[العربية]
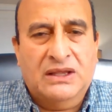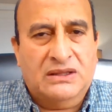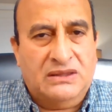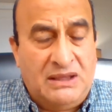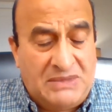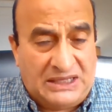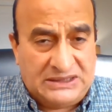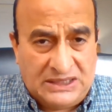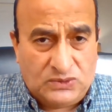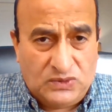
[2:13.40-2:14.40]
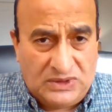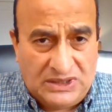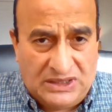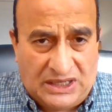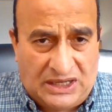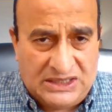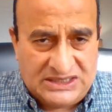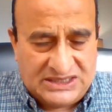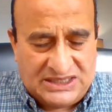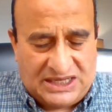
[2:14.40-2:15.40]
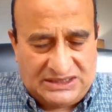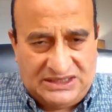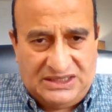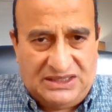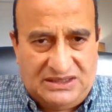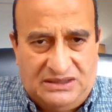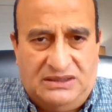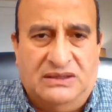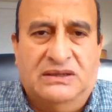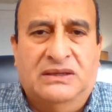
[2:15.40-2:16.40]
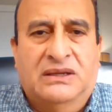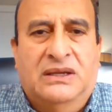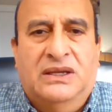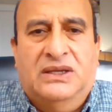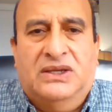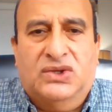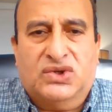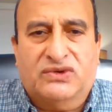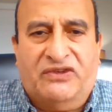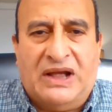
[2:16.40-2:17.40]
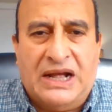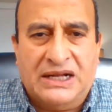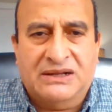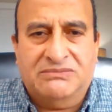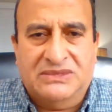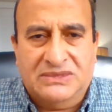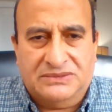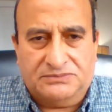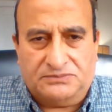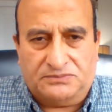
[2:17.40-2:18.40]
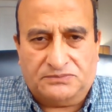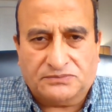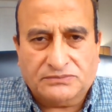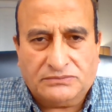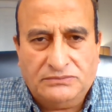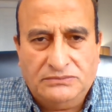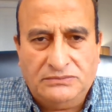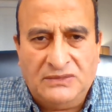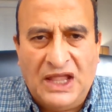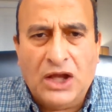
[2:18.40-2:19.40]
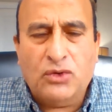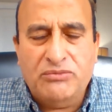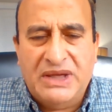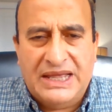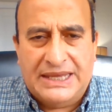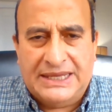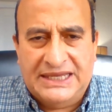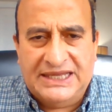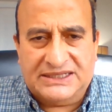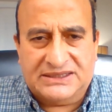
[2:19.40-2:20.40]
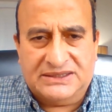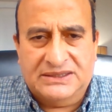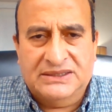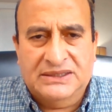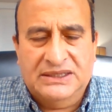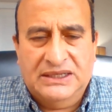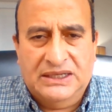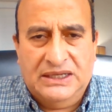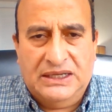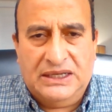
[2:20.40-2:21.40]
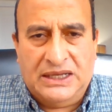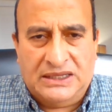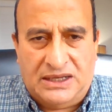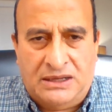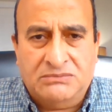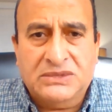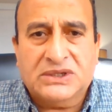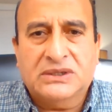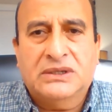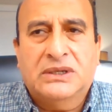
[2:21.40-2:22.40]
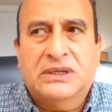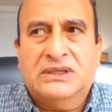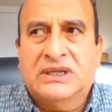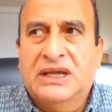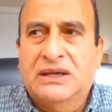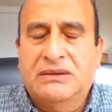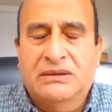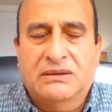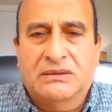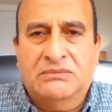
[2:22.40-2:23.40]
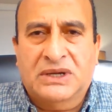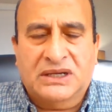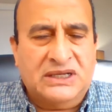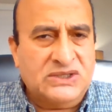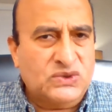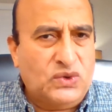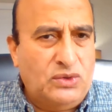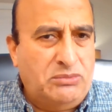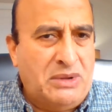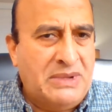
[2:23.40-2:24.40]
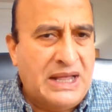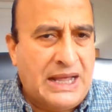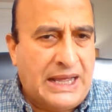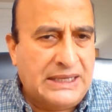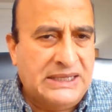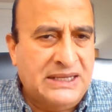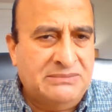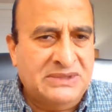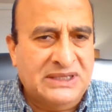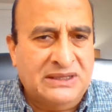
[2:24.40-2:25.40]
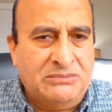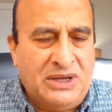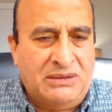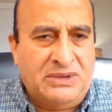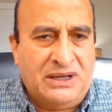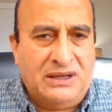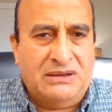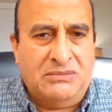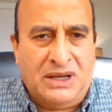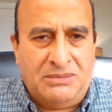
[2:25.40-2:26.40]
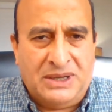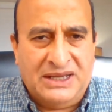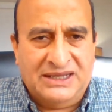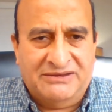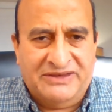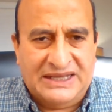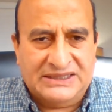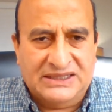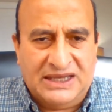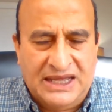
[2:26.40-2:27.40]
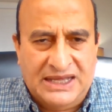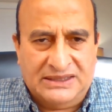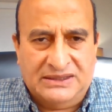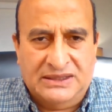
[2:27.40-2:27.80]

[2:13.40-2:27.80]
ده معناته للي عايز يعني يشوف حجم أو ماهية الأمر ده مركزه ربما أعلى من البابا بابا الفاتيكان